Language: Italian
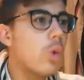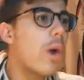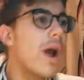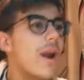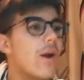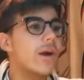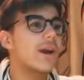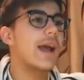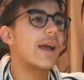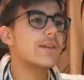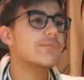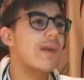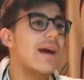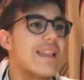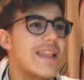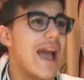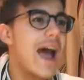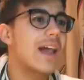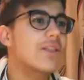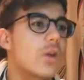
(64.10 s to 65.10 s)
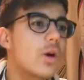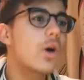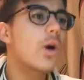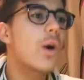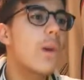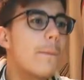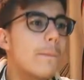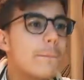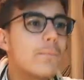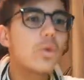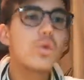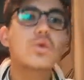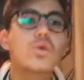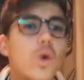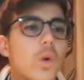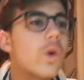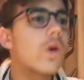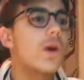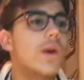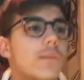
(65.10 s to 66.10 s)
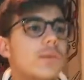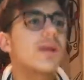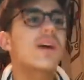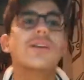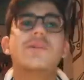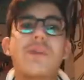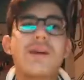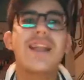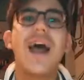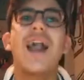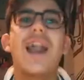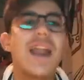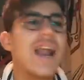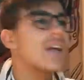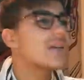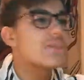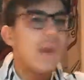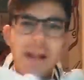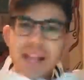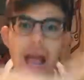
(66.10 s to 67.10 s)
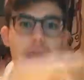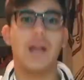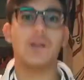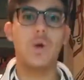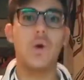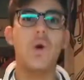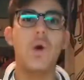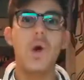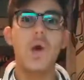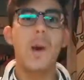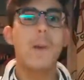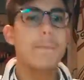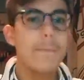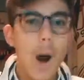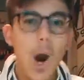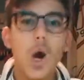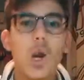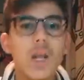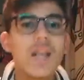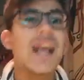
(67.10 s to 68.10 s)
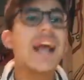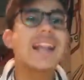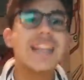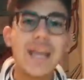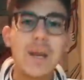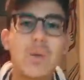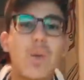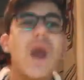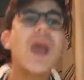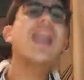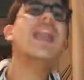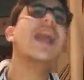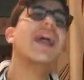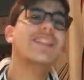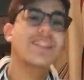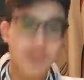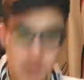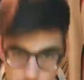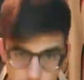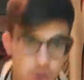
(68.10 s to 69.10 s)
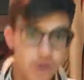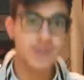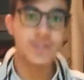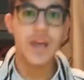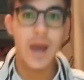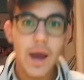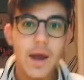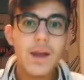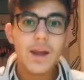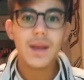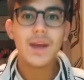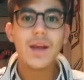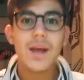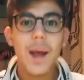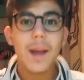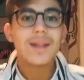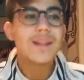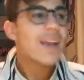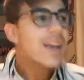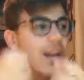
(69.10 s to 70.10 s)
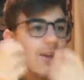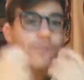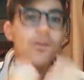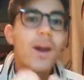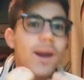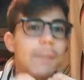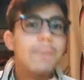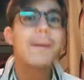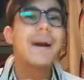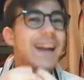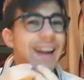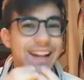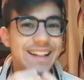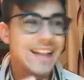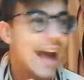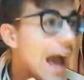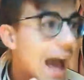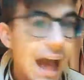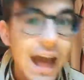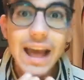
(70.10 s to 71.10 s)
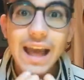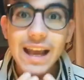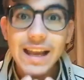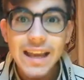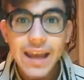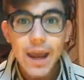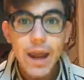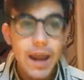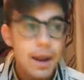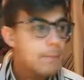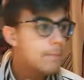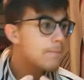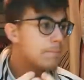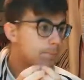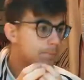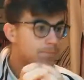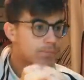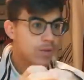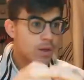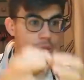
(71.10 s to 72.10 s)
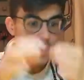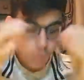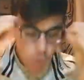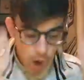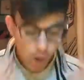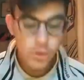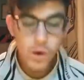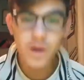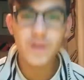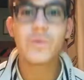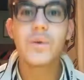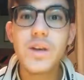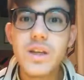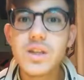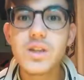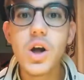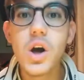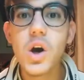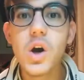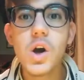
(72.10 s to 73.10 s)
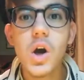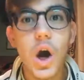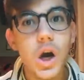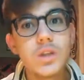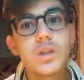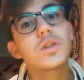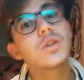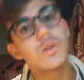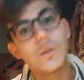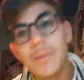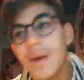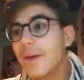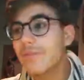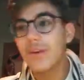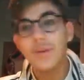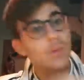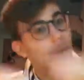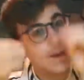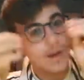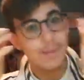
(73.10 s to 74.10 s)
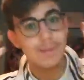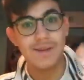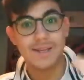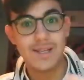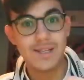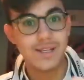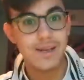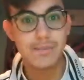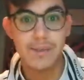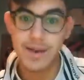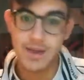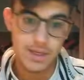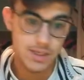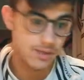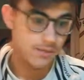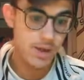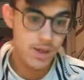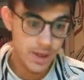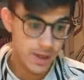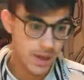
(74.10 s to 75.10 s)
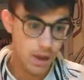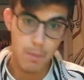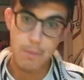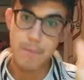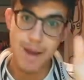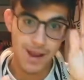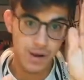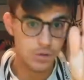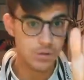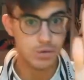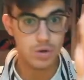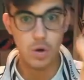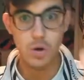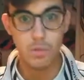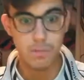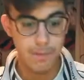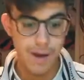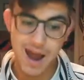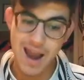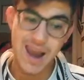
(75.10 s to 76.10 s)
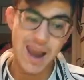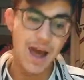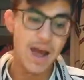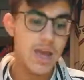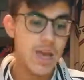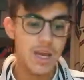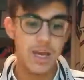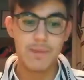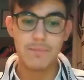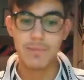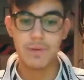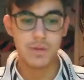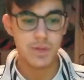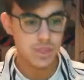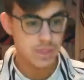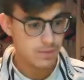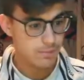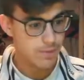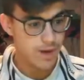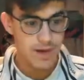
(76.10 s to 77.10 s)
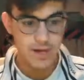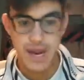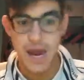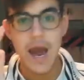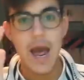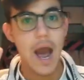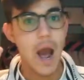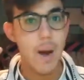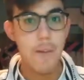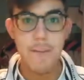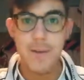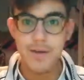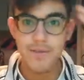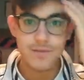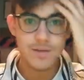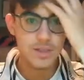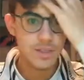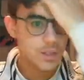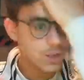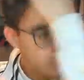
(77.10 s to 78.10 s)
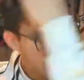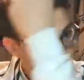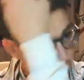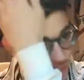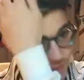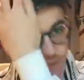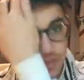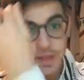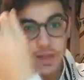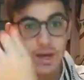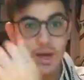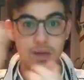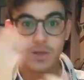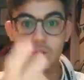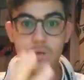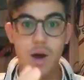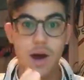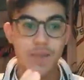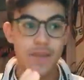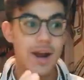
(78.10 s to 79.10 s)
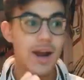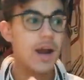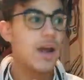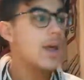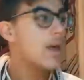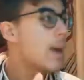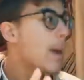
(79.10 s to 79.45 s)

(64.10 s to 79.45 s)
quello che ha sbagliato, tutto quello che poteva sbagliare, l'ha sbagliato. Porca di quella troia. Tiri fuori Paquetà che nuovo acquisto. Oggi secondo me ha fatto anche abbastanza bene, si vede che ha un bel controllo palla, che protegge bene, ha un bel fisico, fa salire la squadra